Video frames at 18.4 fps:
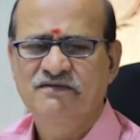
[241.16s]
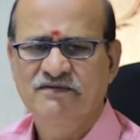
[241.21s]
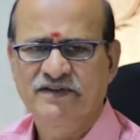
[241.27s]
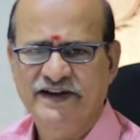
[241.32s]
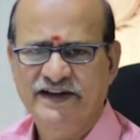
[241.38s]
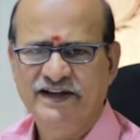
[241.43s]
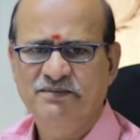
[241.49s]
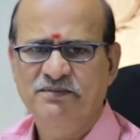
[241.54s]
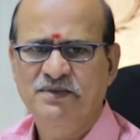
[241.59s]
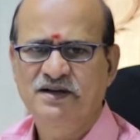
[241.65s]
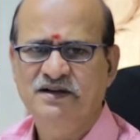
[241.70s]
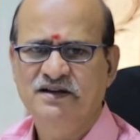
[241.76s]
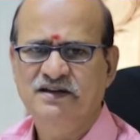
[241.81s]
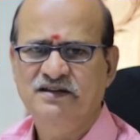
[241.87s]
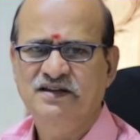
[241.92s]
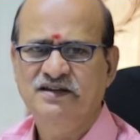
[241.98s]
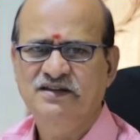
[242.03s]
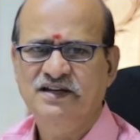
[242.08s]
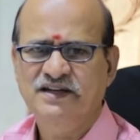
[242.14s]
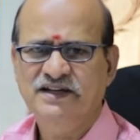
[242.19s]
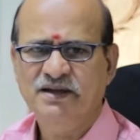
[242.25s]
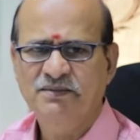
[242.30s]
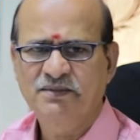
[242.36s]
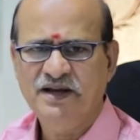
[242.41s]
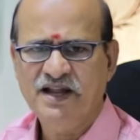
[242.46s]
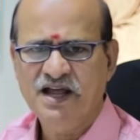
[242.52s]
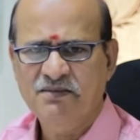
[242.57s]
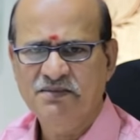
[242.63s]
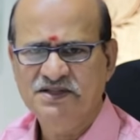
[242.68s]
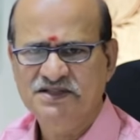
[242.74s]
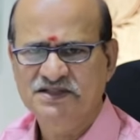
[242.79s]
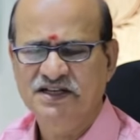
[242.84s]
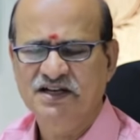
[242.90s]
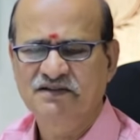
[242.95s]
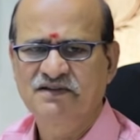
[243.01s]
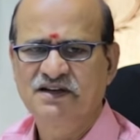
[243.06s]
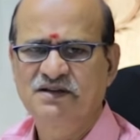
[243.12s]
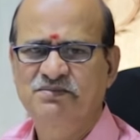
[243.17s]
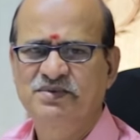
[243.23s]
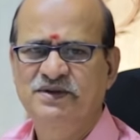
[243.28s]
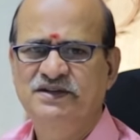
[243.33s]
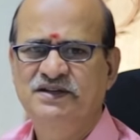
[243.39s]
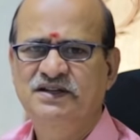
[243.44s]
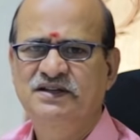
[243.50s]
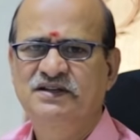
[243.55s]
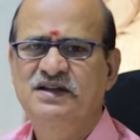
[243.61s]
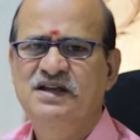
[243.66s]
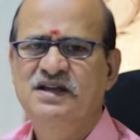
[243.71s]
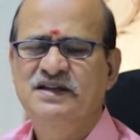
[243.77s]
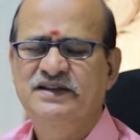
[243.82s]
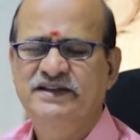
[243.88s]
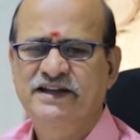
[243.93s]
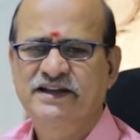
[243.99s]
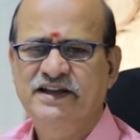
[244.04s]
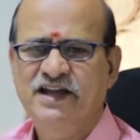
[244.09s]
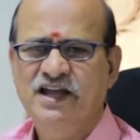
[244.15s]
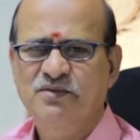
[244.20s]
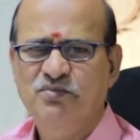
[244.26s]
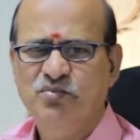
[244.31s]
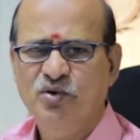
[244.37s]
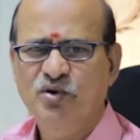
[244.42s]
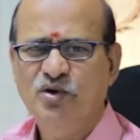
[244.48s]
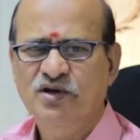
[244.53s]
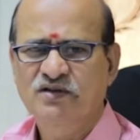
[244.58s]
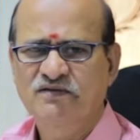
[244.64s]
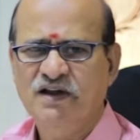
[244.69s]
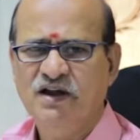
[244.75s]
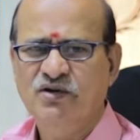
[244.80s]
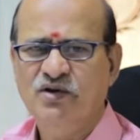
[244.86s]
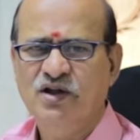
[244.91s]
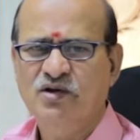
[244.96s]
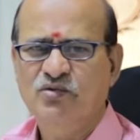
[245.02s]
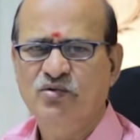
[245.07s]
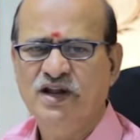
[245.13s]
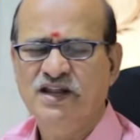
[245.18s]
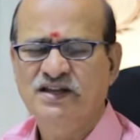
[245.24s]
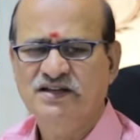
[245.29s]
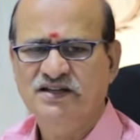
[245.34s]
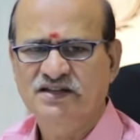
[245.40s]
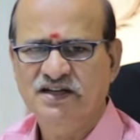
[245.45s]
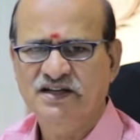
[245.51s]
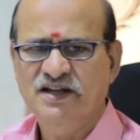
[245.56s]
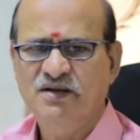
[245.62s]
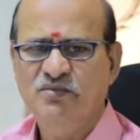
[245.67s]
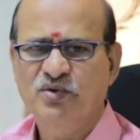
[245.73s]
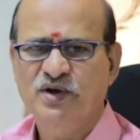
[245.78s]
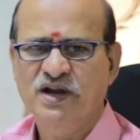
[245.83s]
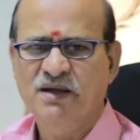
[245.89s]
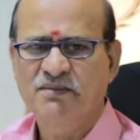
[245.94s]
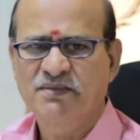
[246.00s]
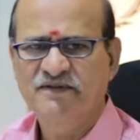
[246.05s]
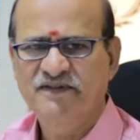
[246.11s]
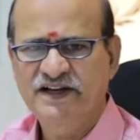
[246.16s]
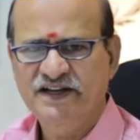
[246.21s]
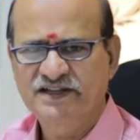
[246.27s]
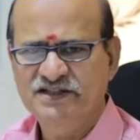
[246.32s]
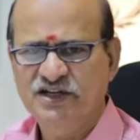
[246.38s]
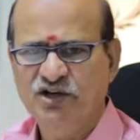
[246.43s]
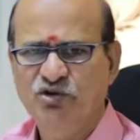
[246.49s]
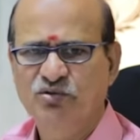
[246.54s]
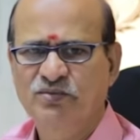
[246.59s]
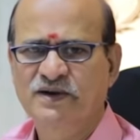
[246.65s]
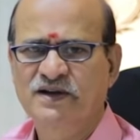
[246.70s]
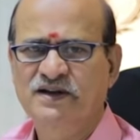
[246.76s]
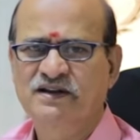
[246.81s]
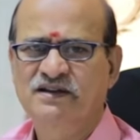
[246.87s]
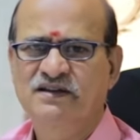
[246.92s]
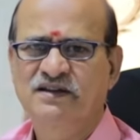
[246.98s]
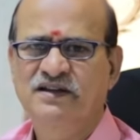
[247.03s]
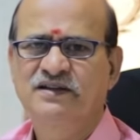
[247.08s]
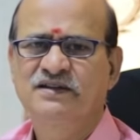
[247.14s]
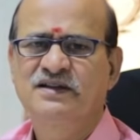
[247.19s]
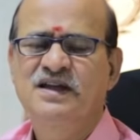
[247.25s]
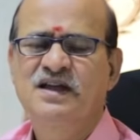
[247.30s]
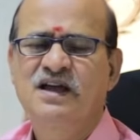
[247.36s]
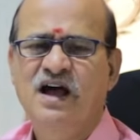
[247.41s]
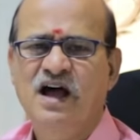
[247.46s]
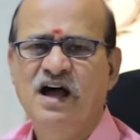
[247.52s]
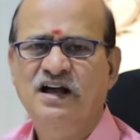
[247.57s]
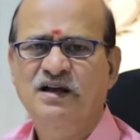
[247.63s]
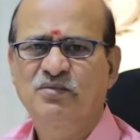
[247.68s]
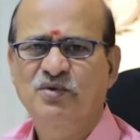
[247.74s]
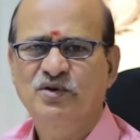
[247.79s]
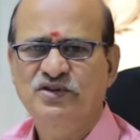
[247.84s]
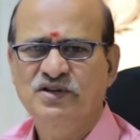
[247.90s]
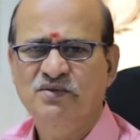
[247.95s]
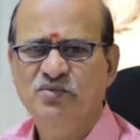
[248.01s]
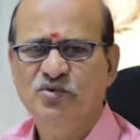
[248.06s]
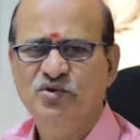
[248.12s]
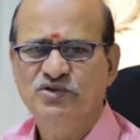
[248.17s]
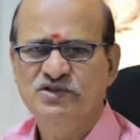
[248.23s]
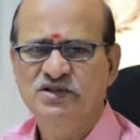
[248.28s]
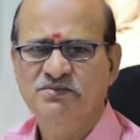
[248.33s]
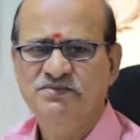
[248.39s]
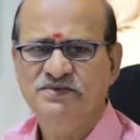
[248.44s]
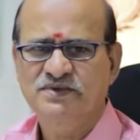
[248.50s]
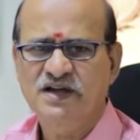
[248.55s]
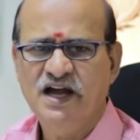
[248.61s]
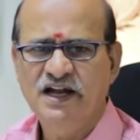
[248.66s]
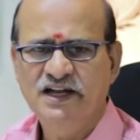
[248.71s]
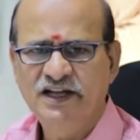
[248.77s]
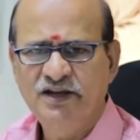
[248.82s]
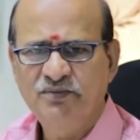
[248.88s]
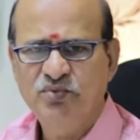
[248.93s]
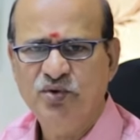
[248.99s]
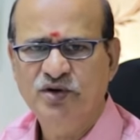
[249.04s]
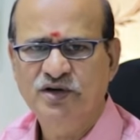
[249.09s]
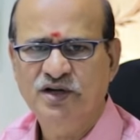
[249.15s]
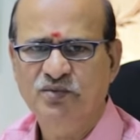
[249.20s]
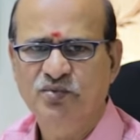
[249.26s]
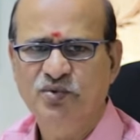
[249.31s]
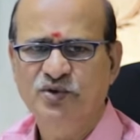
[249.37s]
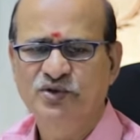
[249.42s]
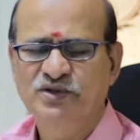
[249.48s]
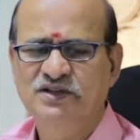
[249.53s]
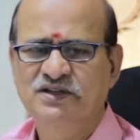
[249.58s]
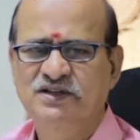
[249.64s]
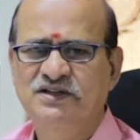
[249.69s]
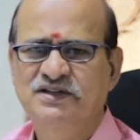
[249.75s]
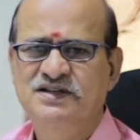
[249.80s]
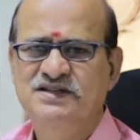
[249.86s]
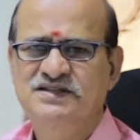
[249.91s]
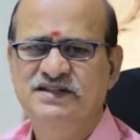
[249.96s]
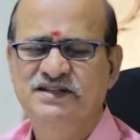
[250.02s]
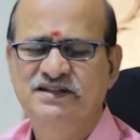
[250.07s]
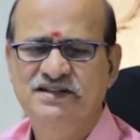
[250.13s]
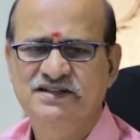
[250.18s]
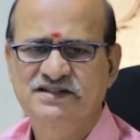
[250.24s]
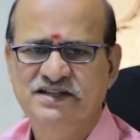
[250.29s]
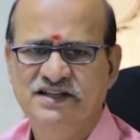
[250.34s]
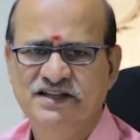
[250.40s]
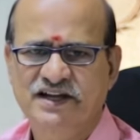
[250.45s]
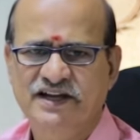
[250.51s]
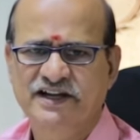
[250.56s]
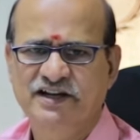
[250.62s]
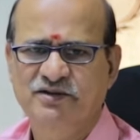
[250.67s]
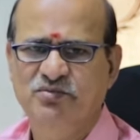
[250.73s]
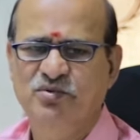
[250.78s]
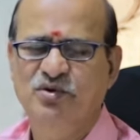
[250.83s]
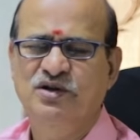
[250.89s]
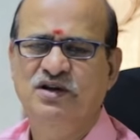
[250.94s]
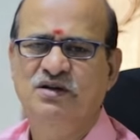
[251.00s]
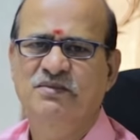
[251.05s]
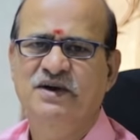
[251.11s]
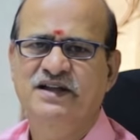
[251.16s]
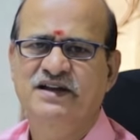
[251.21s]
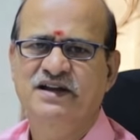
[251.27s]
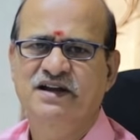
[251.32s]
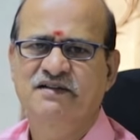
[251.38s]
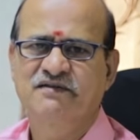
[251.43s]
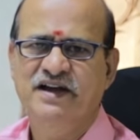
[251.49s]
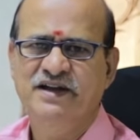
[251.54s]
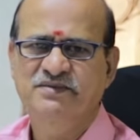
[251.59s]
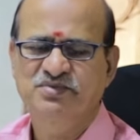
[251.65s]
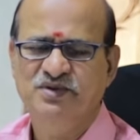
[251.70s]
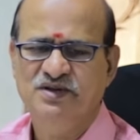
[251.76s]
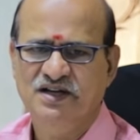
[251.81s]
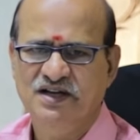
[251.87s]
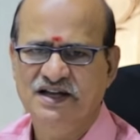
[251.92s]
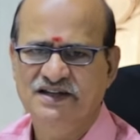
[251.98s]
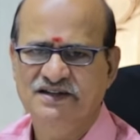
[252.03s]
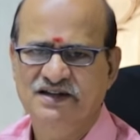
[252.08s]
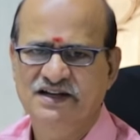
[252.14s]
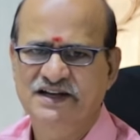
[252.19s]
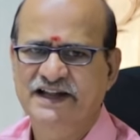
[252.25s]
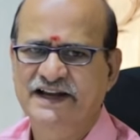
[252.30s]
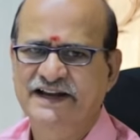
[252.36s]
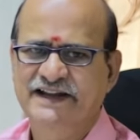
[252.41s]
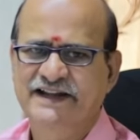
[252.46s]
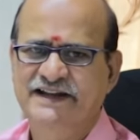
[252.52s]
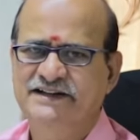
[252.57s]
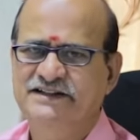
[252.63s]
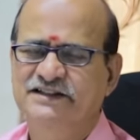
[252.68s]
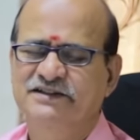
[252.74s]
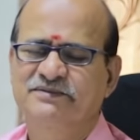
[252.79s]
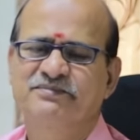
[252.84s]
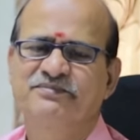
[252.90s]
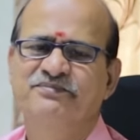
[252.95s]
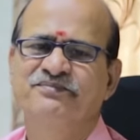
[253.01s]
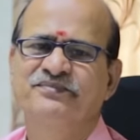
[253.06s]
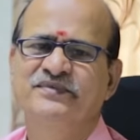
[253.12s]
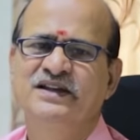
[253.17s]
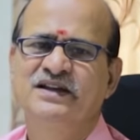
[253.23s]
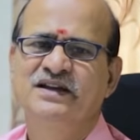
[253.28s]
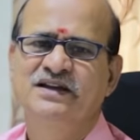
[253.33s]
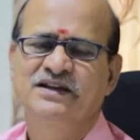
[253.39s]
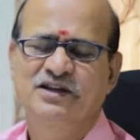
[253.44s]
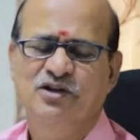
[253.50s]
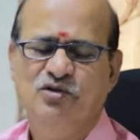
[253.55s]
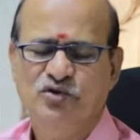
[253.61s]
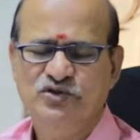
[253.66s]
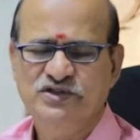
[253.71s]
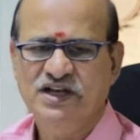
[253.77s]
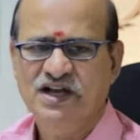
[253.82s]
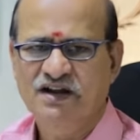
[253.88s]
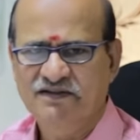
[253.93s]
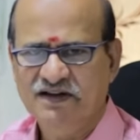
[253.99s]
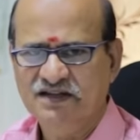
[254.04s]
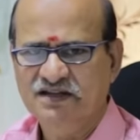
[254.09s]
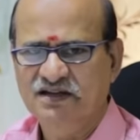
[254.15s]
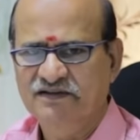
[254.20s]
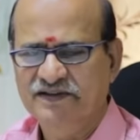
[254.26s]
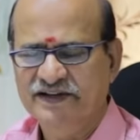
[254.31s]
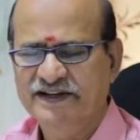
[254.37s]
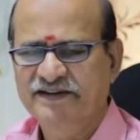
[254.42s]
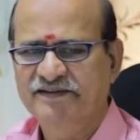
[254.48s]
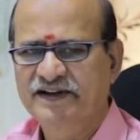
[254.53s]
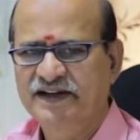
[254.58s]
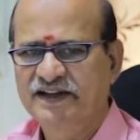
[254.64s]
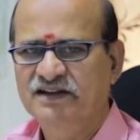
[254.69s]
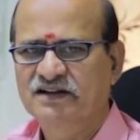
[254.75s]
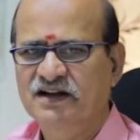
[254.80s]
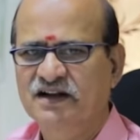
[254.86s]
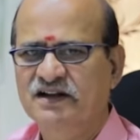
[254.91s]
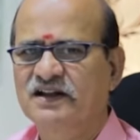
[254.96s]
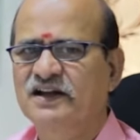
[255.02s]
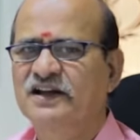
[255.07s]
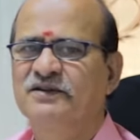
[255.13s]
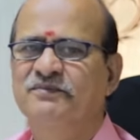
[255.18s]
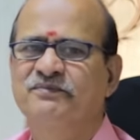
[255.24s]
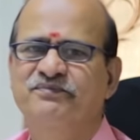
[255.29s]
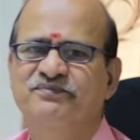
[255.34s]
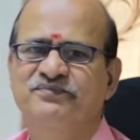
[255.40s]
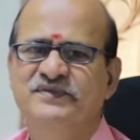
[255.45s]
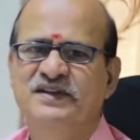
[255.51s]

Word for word: விரயம் பண்ணுறது திட்டமிடாமல் செலவழிப்பது எங்கேயாவது போகணும் வரணும்னா கூட அதுக்கு திட்டம் போடாமல் வெடி செலவு பண்ணுறது ஆக மொத்தம் கொஞ்சம் அள்ளி போகிற போது சிந்தி செதறிக்கிட்டு போகிற மாதிரியான வாய்ப்புகள்லாம் இதில் நிறைய இருக்குது இதை கொஞ்சம் கவனத்தில் வைக்க வேண்டியது கட்டாயம்